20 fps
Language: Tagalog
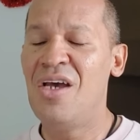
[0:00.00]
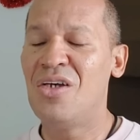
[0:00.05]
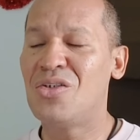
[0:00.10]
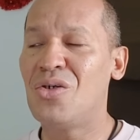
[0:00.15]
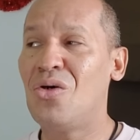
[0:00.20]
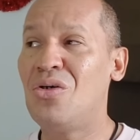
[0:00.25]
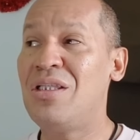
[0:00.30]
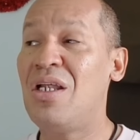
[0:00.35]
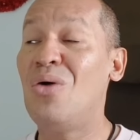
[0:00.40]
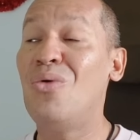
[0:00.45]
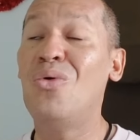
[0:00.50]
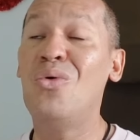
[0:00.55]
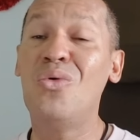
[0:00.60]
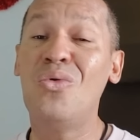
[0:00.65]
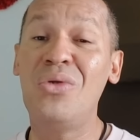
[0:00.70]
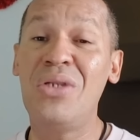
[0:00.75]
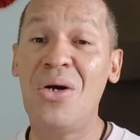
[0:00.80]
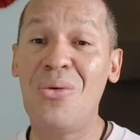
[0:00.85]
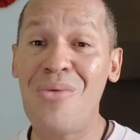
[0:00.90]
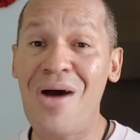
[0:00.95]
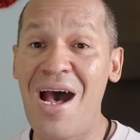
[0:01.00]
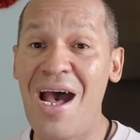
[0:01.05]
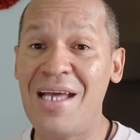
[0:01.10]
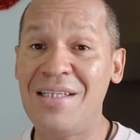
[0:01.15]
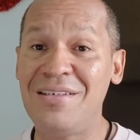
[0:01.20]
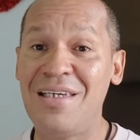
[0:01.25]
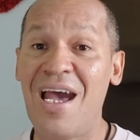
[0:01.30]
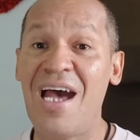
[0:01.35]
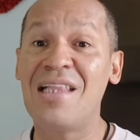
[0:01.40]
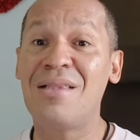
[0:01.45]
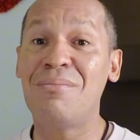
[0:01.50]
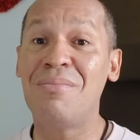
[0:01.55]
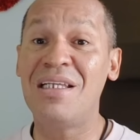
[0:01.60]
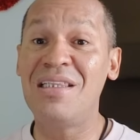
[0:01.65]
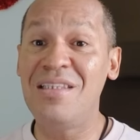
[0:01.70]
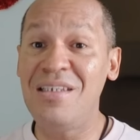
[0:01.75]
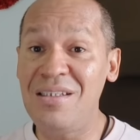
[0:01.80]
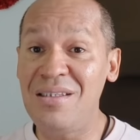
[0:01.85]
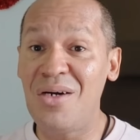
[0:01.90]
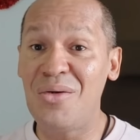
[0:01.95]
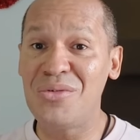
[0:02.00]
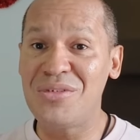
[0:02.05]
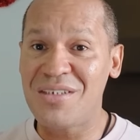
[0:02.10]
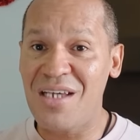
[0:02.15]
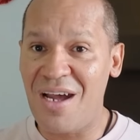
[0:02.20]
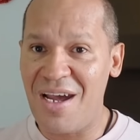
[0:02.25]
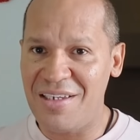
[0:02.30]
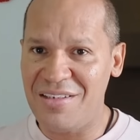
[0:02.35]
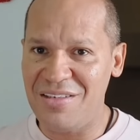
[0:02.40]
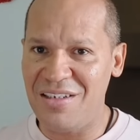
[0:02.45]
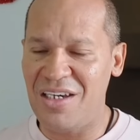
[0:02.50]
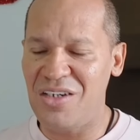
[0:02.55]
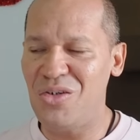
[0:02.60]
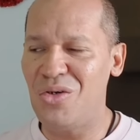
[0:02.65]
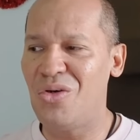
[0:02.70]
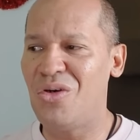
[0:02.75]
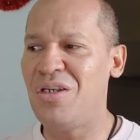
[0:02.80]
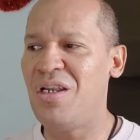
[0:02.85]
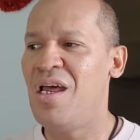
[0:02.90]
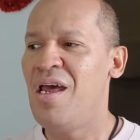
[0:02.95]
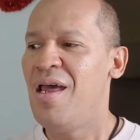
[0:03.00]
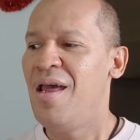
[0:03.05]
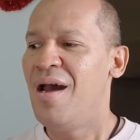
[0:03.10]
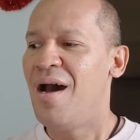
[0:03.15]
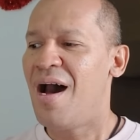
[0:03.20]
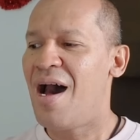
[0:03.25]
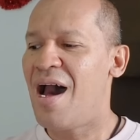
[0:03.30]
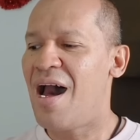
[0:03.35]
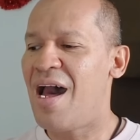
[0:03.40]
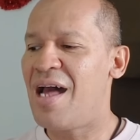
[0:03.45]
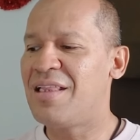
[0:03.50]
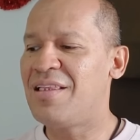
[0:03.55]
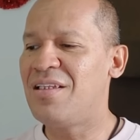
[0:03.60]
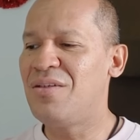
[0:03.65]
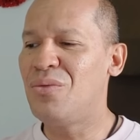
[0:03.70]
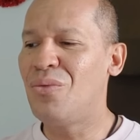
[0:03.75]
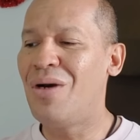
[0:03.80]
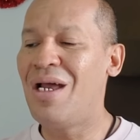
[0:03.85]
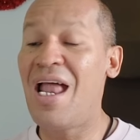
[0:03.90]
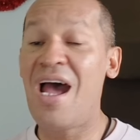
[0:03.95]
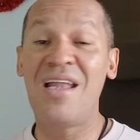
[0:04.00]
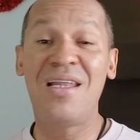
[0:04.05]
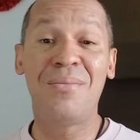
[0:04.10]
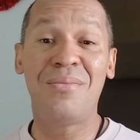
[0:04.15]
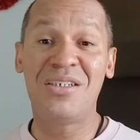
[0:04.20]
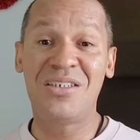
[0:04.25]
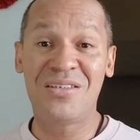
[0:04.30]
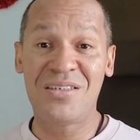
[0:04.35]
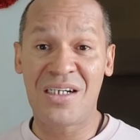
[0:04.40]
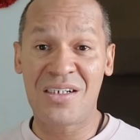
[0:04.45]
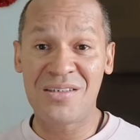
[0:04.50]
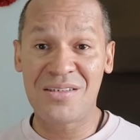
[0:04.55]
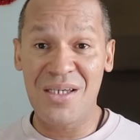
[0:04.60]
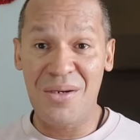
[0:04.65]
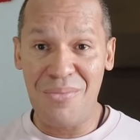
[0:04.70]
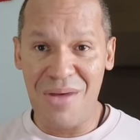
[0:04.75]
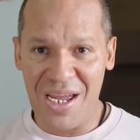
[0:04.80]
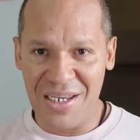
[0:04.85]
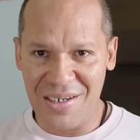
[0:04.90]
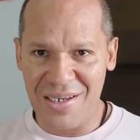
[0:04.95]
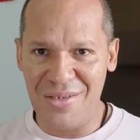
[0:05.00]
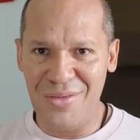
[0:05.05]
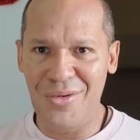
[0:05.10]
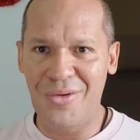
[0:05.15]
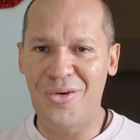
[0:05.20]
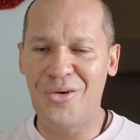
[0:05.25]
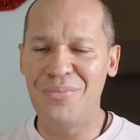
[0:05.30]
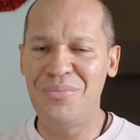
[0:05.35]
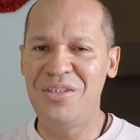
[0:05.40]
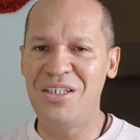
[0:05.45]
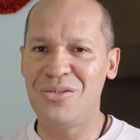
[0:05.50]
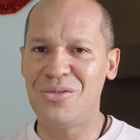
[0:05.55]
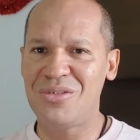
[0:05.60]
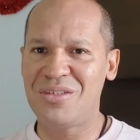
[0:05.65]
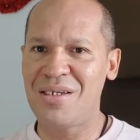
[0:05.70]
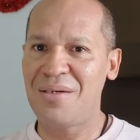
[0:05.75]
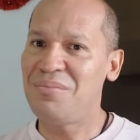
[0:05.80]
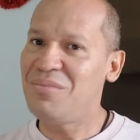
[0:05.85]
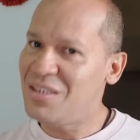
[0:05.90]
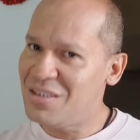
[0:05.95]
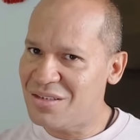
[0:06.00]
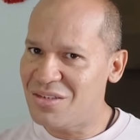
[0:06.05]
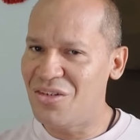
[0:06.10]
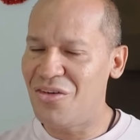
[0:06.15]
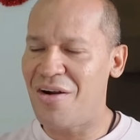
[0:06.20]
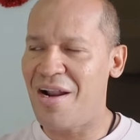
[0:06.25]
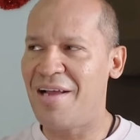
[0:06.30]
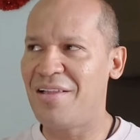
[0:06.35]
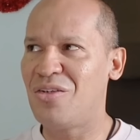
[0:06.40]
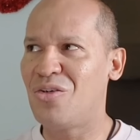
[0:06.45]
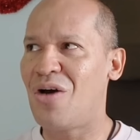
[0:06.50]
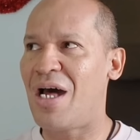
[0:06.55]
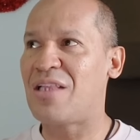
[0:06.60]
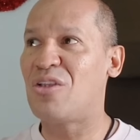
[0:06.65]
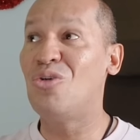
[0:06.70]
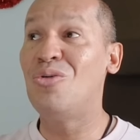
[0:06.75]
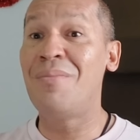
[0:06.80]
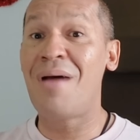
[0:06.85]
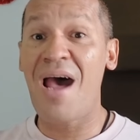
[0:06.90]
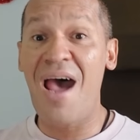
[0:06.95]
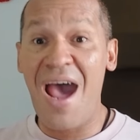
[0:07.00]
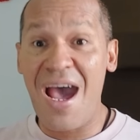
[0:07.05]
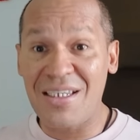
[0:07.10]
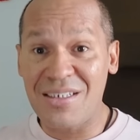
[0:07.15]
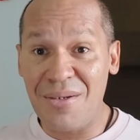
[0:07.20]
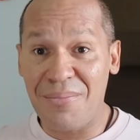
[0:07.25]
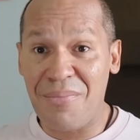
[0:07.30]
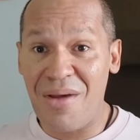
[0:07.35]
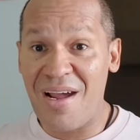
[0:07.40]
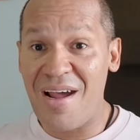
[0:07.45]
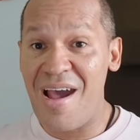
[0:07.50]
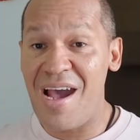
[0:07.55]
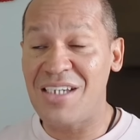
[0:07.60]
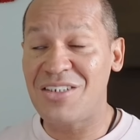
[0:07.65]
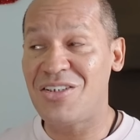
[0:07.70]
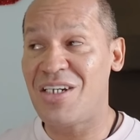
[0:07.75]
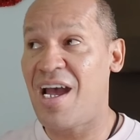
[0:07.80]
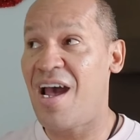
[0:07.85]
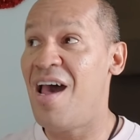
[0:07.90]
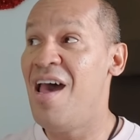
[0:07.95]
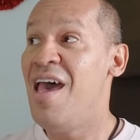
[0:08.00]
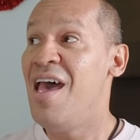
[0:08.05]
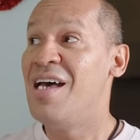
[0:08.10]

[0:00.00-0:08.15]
So, nauunawaan niya at malinaw sa kanya yon at wala naman siyang sama ng loob dito sa Miss Grand at umaasa pa nga siya